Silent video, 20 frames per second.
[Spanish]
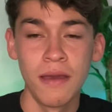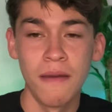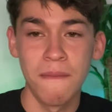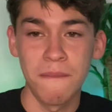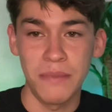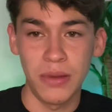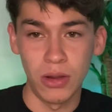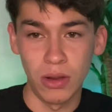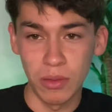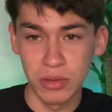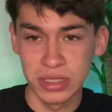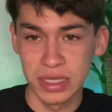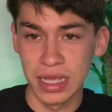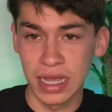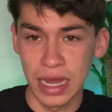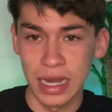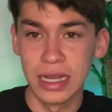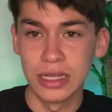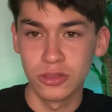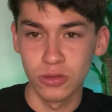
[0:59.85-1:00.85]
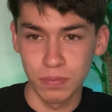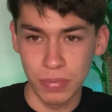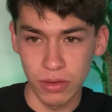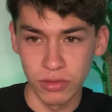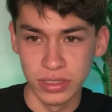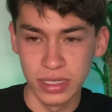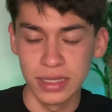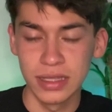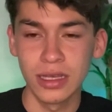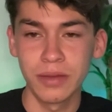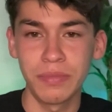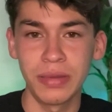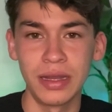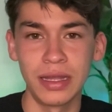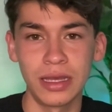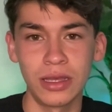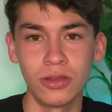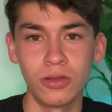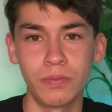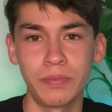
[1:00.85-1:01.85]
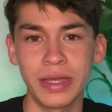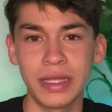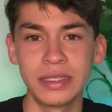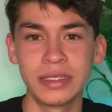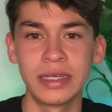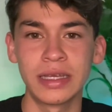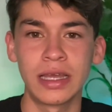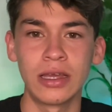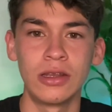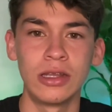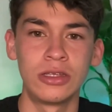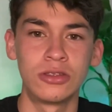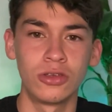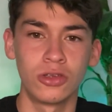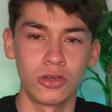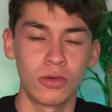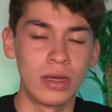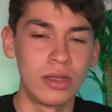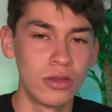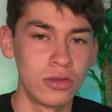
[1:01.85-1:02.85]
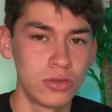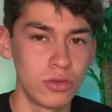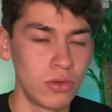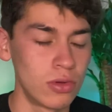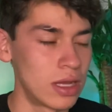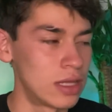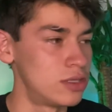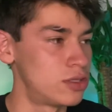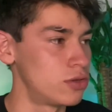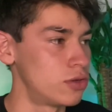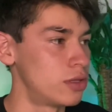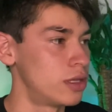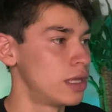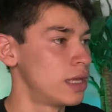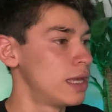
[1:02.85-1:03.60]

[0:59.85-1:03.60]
pero vamos a dejarle su pausita para que no piensen que le estoy robando su canción.